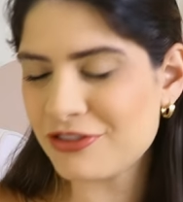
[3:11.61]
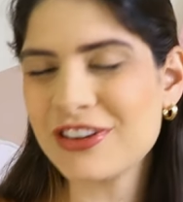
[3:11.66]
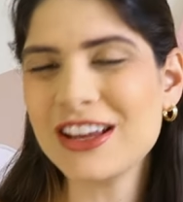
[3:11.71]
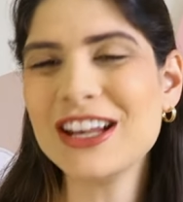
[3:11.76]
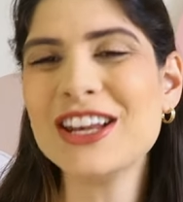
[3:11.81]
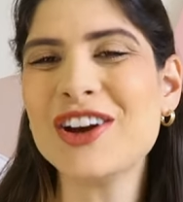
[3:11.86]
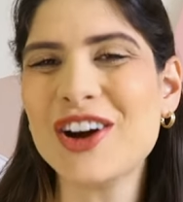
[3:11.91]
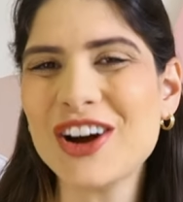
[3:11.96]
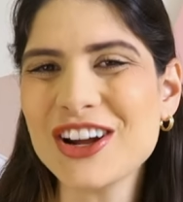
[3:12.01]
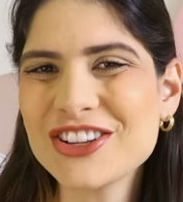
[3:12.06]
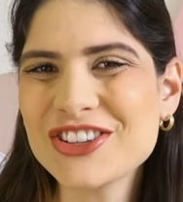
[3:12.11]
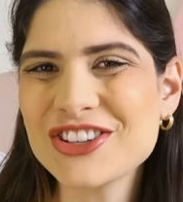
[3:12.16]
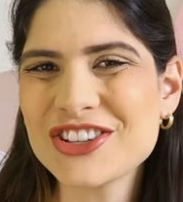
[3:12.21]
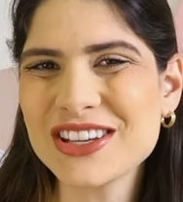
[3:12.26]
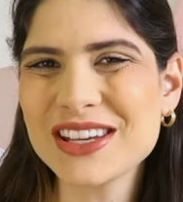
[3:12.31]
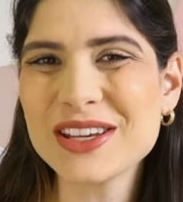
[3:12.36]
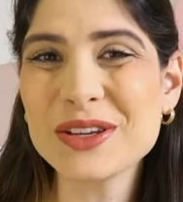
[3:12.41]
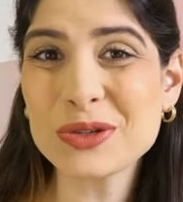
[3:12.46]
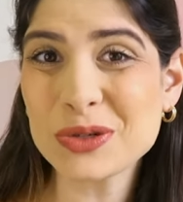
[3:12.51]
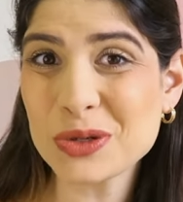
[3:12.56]

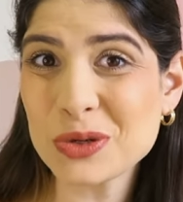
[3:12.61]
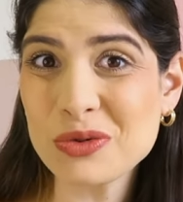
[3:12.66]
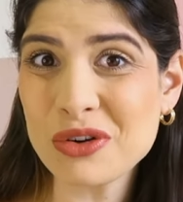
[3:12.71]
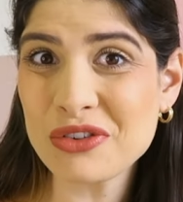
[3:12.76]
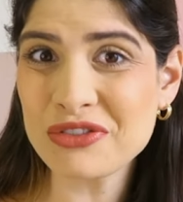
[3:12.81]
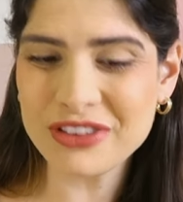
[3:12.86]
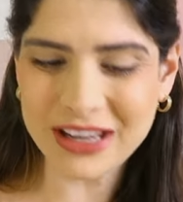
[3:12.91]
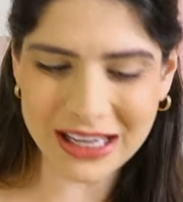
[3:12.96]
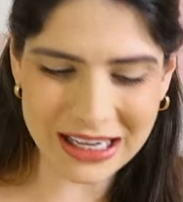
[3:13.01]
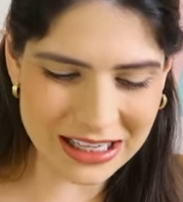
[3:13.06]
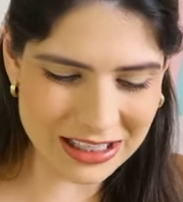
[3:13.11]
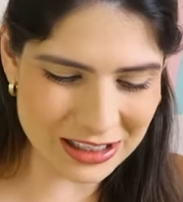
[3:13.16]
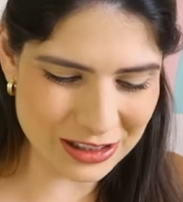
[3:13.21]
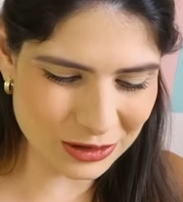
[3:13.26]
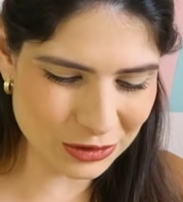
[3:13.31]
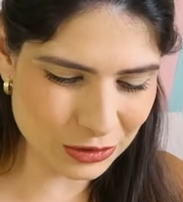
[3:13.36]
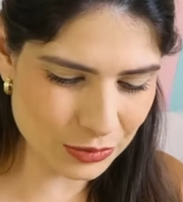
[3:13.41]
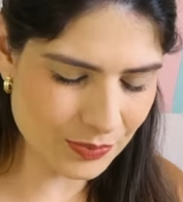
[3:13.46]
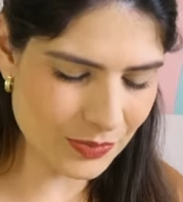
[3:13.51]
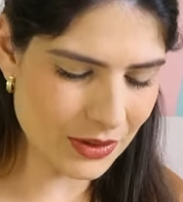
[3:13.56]
filhote em
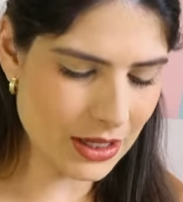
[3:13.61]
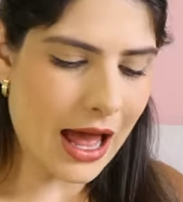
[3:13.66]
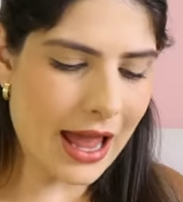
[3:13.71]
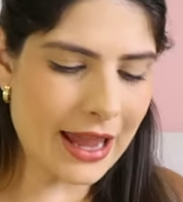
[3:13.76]
sul-africano.